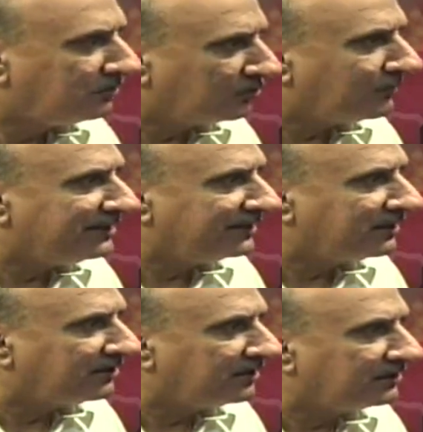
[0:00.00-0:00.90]
उस्मानिया
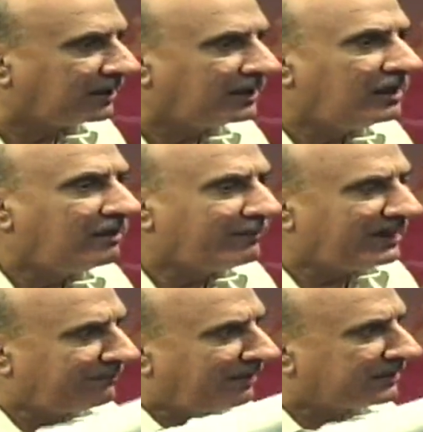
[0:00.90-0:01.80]
सल्तनत के
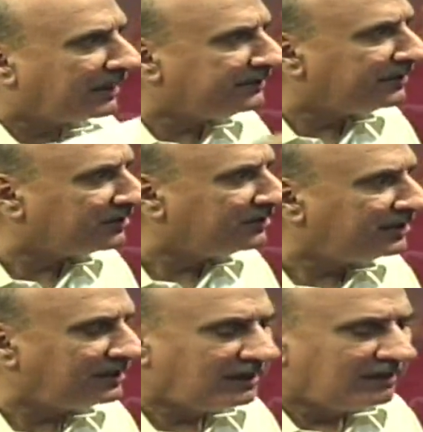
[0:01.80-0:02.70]
पहले बल्कनाइजेशन
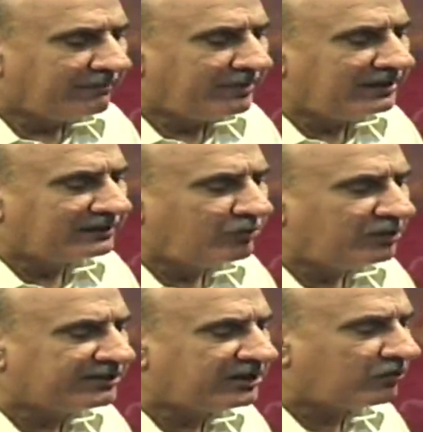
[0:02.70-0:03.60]
की फिर इस पूरे
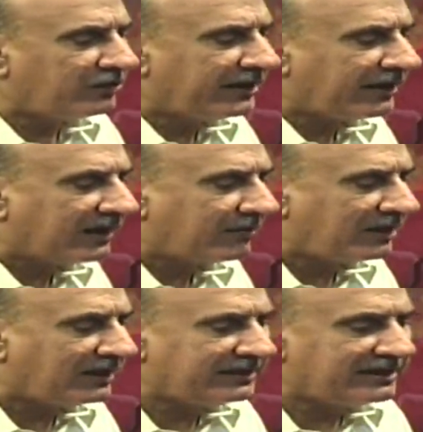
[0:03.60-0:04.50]
हिस्से को ये इराक
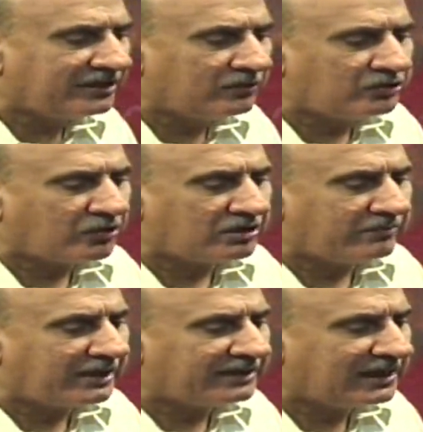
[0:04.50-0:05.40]
बना दिया ये जॉर्डन
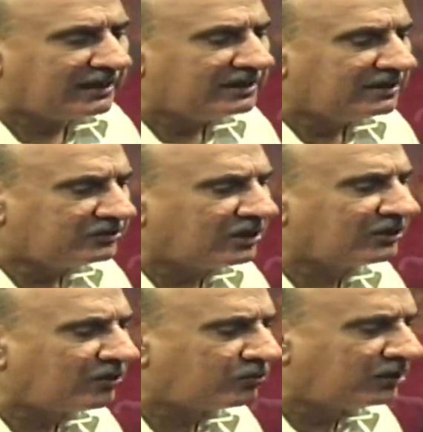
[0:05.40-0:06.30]
बना दिया शर्क
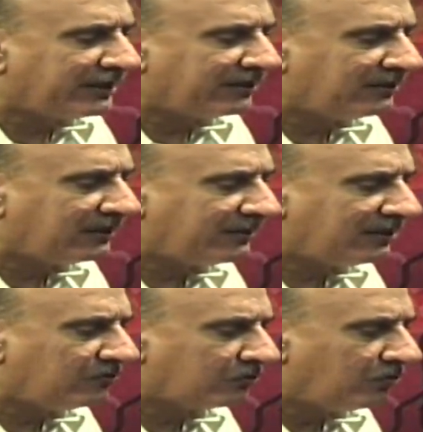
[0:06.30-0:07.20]
उर्दन कहते थे पता
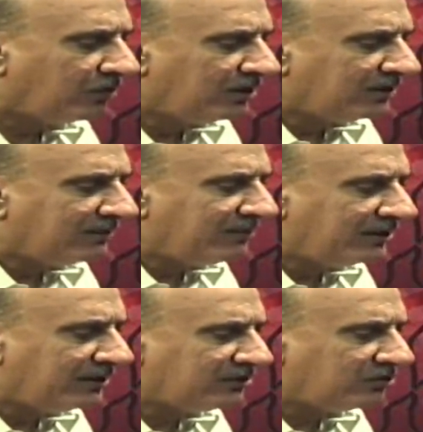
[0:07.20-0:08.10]
नहीं उसको
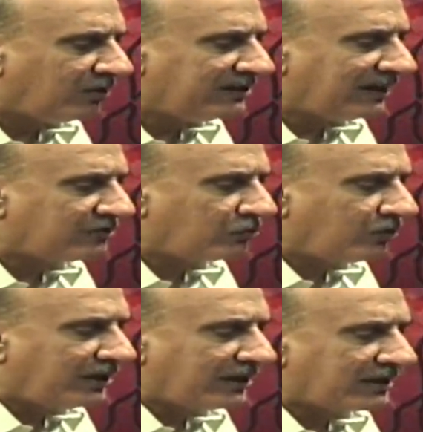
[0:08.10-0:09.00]
नजदो हजाज को
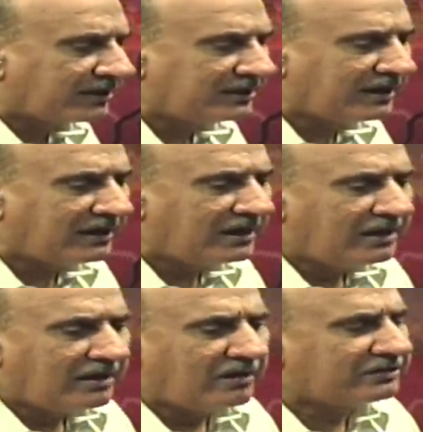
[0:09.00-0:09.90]
एक कर दिया
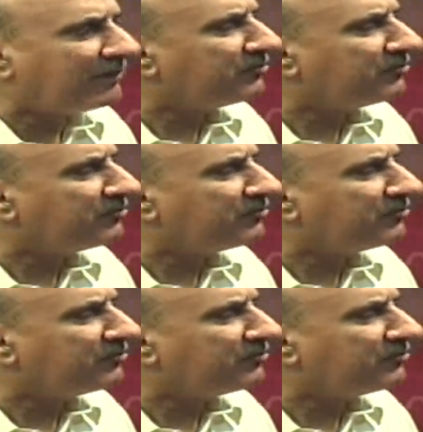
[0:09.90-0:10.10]
और सब